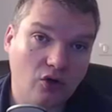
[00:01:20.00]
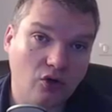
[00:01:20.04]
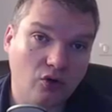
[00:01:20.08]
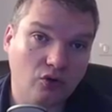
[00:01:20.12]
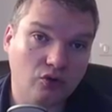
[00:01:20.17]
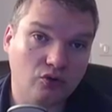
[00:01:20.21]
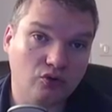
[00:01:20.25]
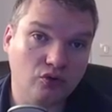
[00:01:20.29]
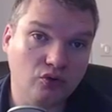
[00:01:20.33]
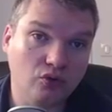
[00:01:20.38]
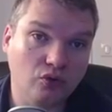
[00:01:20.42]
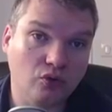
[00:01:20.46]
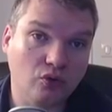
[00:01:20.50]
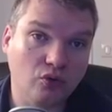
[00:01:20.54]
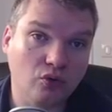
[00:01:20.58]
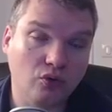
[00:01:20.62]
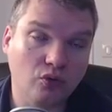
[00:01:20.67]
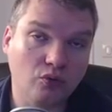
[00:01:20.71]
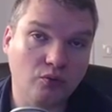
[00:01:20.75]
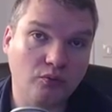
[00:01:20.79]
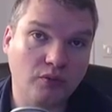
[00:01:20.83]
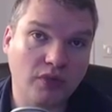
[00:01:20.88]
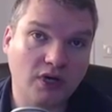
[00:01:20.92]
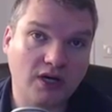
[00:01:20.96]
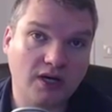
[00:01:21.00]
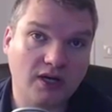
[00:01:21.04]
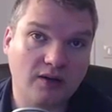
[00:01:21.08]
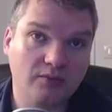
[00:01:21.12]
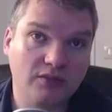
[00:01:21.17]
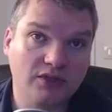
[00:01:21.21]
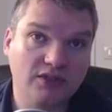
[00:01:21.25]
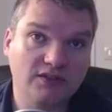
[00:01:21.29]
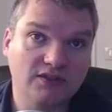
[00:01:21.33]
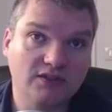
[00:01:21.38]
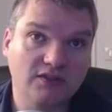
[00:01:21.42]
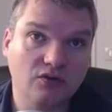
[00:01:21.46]
euh, d'euros par la
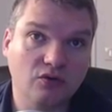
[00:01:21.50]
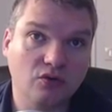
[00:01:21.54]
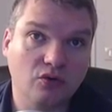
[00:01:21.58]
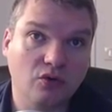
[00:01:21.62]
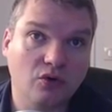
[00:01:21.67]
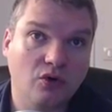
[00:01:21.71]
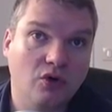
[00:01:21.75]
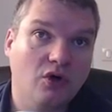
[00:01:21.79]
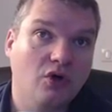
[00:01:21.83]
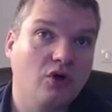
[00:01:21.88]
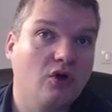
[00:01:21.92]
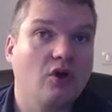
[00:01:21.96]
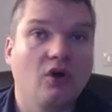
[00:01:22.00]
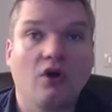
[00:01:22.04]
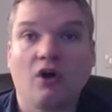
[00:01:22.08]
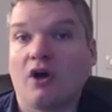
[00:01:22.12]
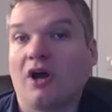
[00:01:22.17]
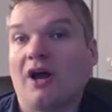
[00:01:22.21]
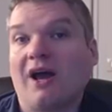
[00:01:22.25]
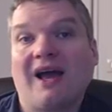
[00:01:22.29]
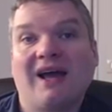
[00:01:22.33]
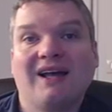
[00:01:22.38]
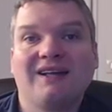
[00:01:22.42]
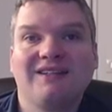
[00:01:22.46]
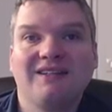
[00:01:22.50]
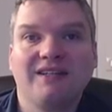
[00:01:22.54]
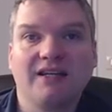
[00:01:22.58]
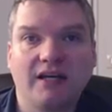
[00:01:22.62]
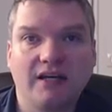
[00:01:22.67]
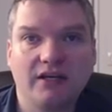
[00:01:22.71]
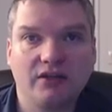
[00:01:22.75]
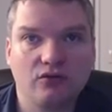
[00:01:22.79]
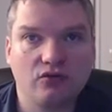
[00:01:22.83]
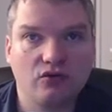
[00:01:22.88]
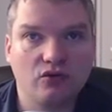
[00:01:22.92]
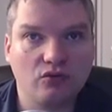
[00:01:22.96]
BCE
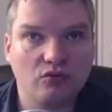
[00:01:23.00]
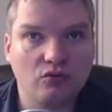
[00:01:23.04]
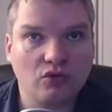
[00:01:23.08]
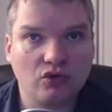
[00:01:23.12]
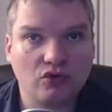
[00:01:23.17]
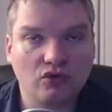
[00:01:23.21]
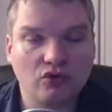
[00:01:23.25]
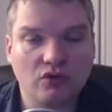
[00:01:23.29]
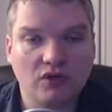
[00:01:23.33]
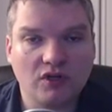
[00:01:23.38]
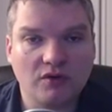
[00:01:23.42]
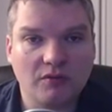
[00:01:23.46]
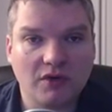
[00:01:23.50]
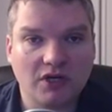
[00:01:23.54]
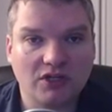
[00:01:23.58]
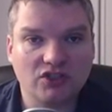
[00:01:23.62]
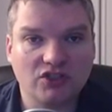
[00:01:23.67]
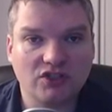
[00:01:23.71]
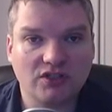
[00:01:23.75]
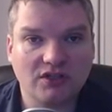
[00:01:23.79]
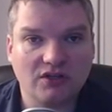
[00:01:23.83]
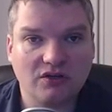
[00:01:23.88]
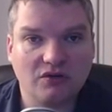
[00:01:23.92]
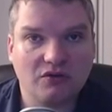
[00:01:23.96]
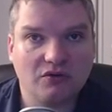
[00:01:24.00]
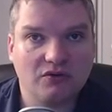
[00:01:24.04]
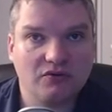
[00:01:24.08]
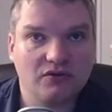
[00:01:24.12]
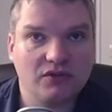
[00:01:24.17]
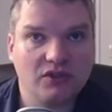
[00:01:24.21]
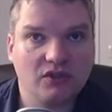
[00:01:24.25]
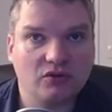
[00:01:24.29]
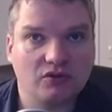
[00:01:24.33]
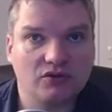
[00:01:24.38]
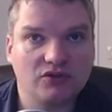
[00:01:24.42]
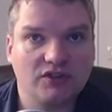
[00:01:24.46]
indirectement dans les marchés
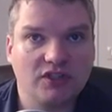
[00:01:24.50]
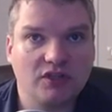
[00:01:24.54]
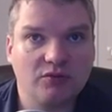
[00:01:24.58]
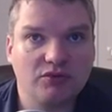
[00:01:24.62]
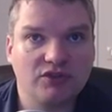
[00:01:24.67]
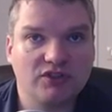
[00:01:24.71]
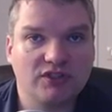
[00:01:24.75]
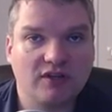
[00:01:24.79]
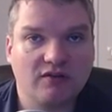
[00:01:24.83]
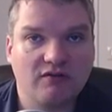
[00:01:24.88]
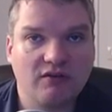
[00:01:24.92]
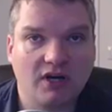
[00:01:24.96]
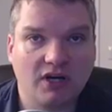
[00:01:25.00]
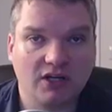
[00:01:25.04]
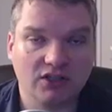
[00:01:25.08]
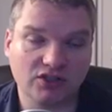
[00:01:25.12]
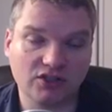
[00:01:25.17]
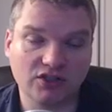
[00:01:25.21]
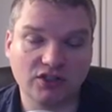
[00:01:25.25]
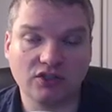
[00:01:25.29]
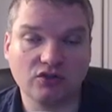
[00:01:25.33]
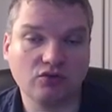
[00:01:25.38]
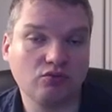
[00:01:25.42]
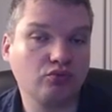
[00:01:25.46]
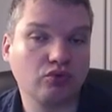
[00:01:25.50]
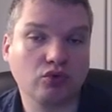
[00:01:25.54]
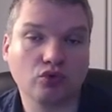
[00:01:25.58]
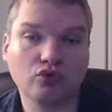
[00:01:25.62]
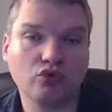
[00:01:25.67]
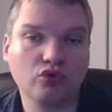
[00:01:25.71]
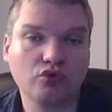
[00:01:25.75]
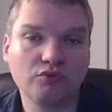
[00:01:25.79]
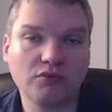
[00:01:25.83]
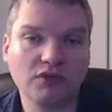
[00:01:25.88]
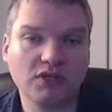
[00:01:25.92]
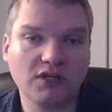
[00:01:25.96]
financiers, puisqu'elle va racheter pour
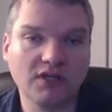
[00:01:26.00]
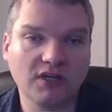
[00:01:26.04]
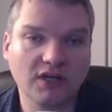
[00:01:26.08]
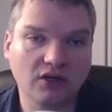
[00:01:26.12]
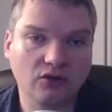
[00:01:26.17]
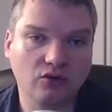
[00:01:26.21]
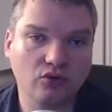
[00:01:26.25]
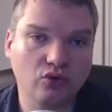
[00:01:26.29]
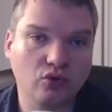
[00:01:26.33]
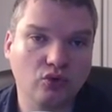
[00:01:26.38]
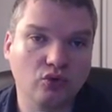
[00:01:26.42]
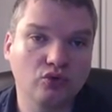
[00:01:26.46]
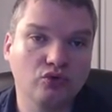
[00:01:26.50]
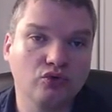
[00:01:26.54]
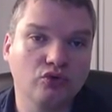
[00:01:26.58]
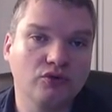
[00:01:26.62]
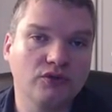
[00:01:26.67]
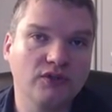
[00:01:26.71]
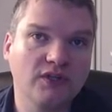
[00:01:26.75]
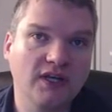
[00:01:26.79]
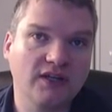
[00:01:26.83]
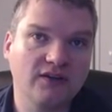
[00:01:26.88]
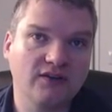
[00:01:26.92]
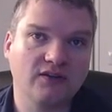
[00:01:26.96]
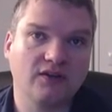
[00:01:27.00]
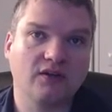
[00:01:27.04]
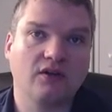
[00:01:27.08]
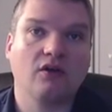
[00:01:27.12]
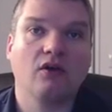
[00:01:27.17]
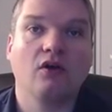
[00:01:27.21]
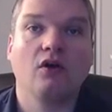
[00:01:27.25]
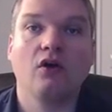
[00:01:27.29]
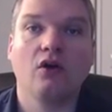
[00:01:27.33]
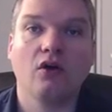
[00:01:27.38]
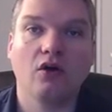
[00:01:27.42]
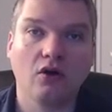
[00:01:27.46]
2 milliards d'euros de dettes
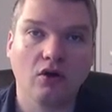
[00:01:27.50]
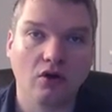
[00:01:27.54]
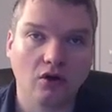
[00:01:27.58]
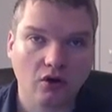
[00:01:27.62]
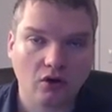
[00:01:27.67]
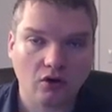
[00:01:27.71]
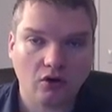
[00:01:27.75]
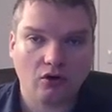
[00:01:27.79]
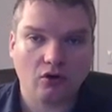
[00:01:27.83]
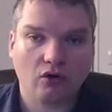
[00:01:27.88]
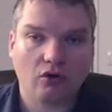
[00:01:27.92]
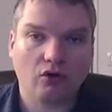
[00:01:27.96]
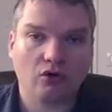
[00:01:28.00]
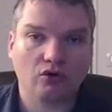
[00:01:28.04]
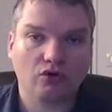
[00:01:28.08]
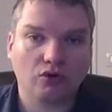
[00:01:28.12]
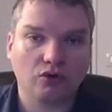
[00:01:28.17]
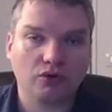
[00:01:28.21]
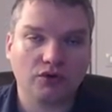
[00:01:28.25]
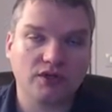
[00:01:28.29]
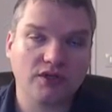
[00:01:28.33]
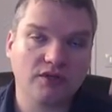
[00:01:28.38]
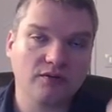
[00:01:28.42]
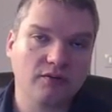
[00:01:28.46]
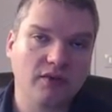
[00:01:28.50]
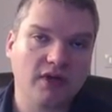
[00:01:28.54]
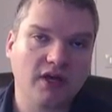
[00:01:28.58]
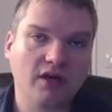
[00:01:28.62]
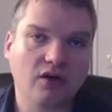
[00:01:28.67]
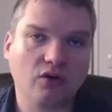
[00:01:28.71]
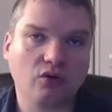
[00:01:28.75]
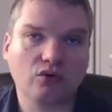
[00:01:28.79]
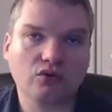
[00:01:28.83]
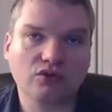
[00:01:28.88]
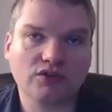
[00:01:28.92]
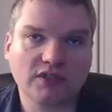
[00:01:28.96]
entre
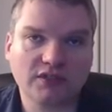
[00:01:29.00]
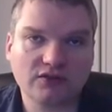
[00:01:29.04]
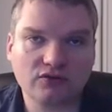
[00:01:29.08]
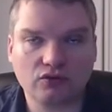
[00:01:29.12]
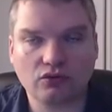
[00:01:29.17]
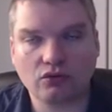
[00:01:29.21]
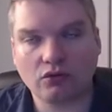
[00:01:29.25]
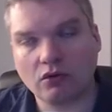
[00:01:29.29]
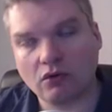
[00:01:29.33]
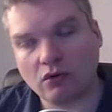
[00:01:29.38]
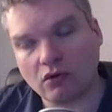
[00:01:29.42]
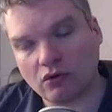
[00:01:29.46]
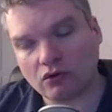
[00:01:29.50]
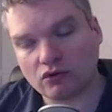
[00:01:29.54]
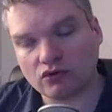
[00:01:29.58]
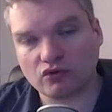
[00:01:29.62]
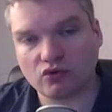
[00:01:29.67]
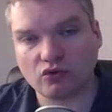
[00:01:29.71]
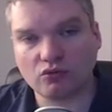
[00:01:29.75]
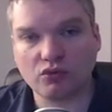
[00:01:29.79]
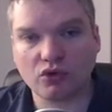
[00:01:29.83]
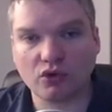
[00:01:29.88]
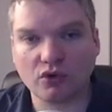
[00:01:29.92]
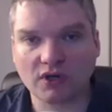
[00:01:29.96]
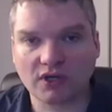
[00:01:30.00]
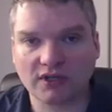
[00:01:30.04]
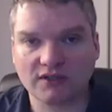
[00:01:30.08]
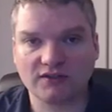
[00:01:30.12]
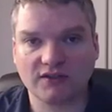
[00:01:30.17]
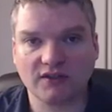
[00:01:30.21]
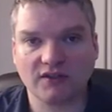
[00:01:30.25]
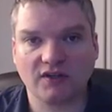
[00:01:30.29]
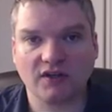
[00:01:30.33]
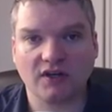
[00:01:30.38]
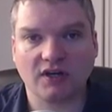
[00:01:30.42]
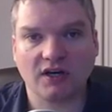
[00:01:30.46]
guillemets aux assurances, aux banques,
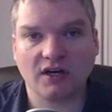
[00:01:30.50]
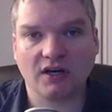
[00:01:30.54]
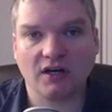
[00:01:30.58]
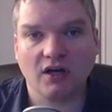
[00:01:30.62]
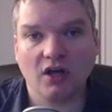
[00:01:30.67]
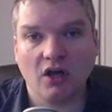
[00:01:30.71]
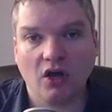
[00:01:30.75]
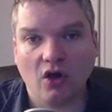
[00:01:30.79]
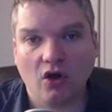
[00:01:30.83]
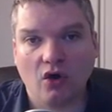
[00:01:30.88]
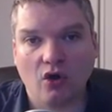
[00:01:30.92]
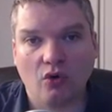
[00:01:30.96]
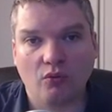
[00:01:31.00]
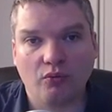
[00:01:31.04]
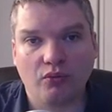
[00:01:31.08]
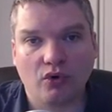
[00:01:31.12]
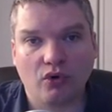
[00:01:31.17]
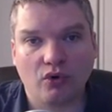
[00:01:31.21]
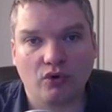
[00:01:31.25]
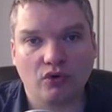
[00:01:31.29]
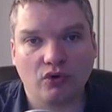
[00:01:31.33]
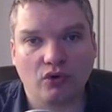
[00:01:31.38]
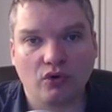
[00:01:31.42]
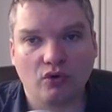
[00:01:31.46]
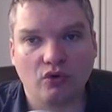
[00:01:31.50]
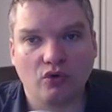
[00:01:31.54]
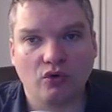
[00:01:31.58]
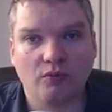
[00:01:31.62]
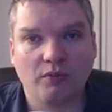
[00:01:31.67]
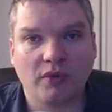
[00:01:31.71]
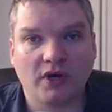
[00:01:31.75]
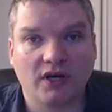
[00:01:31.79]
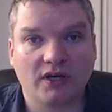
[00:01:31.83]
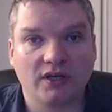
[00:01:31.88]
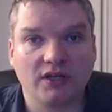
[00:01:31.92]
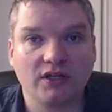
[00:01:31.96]
etc., en prenant le
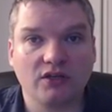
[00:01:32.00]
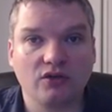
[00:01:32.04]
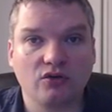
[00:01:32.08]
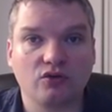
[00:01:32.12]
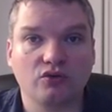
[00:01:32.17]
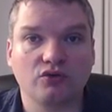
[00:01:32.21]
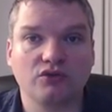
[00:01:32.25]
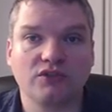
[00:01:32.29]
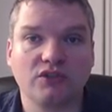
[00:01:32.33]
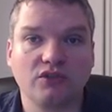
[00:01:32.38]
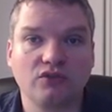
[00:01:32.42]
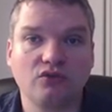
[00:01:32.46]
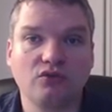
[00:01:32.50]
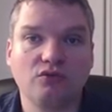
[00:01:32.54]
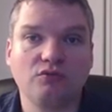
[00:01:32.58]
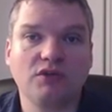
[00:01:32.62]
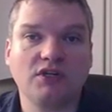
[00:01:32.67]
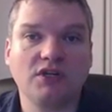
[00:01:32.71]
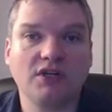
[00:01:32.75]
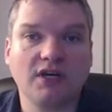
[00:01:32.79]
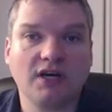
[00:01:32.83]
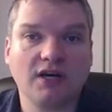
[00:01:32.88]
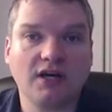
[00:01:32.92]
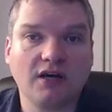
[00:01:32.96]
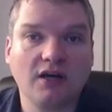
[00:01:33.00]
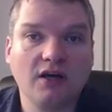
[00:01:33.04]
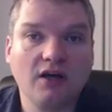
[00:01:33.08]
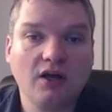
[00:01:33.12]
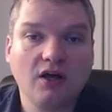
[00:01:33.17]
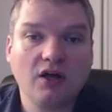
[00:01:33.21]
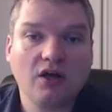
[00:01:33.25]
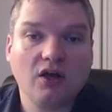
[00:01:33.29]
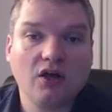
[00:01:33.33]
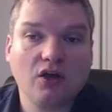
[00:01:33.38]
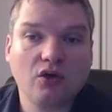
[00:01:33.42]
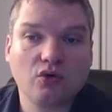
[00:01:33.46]
pari que ces 2 milliards
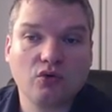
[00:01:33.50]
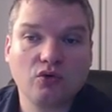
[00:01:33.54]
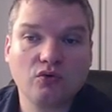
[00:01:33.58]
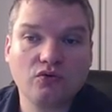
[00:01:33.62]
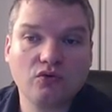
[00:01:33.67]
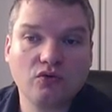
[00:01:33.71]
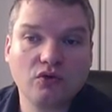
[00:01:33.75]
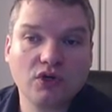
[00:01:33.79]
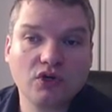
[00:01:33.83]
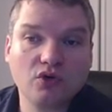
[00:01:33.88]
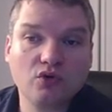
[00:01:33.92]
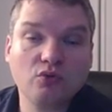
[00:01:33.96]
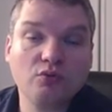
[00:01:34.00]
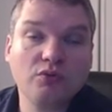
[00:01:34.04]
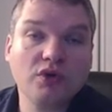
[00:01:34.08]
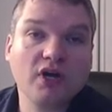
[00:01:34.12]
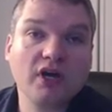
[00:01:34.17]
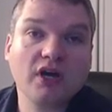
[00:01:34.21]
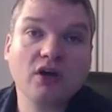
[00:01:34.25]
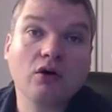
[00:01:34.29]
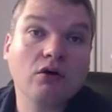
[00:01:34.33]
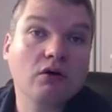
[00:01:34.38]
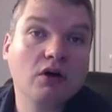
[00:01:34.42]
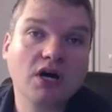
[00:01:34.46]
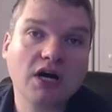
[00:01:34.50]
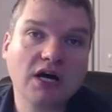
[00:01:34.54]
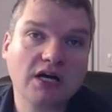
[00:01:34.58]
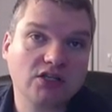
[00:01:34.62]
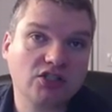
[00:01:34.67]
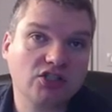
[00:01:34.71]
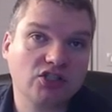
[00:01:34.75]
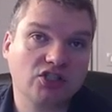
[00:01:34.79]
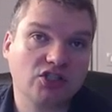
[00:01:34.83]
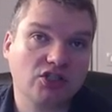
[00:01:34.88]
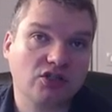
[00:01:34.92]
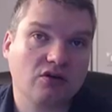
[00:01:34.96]
que vont récupérer en
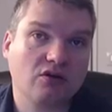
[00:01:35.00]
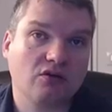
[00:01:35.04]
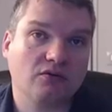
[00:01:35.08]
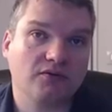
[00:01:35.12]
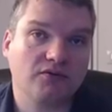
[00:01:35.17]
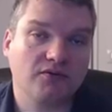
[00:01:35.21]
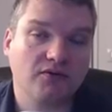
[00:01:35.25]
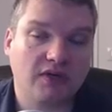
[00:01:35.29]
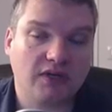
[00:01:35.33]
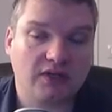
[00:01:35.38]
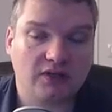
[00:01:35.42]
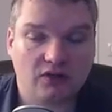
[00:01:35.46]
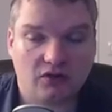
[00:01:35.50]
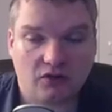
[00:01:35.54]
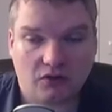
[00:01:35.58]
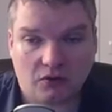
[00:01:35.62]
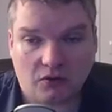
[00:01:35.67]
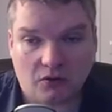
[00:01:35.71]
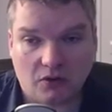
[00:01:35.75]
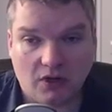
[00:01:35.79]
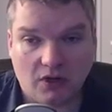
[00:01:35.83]
cash en fait